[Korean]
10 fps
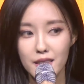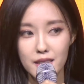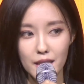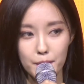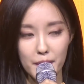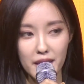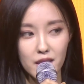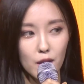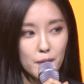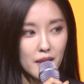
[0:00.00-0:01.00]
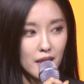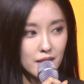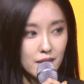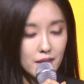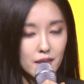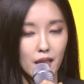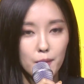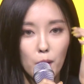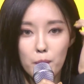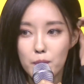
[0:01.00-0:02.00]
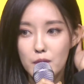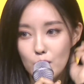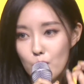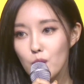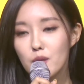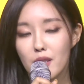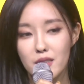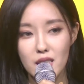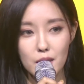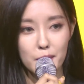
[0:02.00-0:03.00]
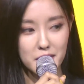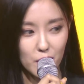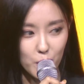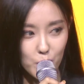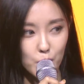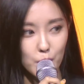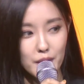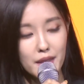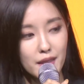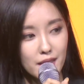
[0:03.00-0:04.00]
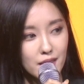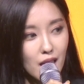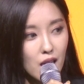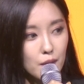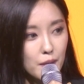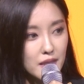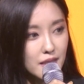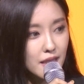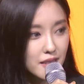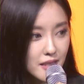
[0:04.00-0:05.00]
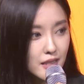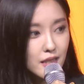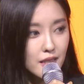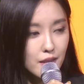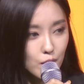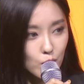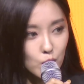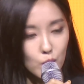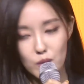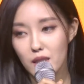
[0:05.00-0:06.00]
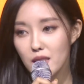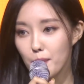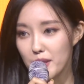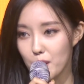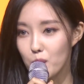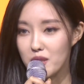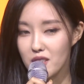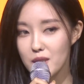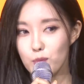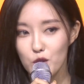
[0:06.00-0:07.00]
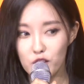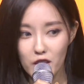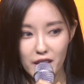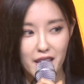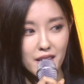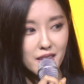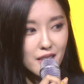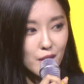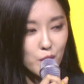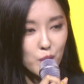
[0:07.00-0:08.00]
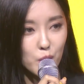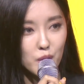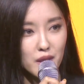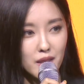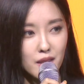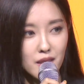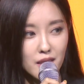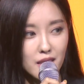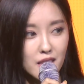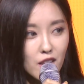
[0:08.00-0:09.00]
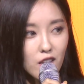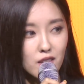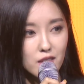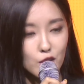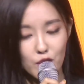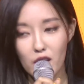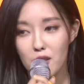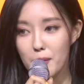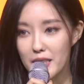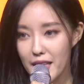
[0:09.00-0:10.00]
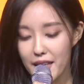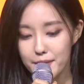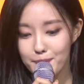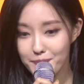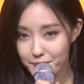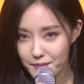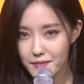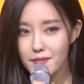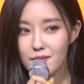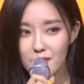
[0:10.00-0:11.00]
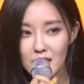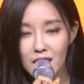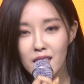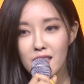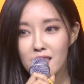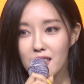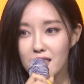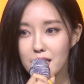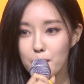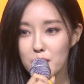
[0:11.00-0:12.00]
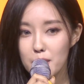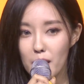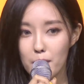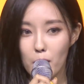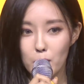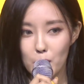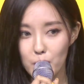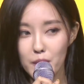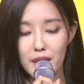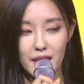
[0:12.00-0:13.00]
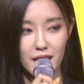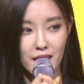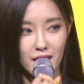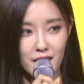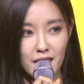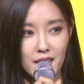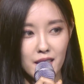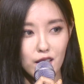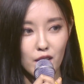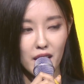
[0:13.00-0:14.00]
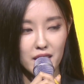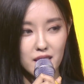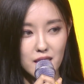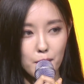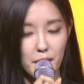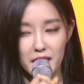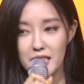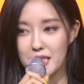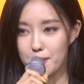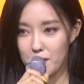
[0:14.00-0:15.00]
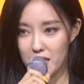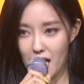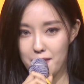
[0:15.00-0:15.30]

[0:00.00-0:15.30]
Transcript: 네, 메이크업이란 앨범으로 네, 찾아뵀었고, 그 다음에 스케치로 또 찾아뵙고 2016년에, 그리고 또 2년 6개월 만에 네, 3집 앨범으로 이렇게 찾아뵙게 됐습니다.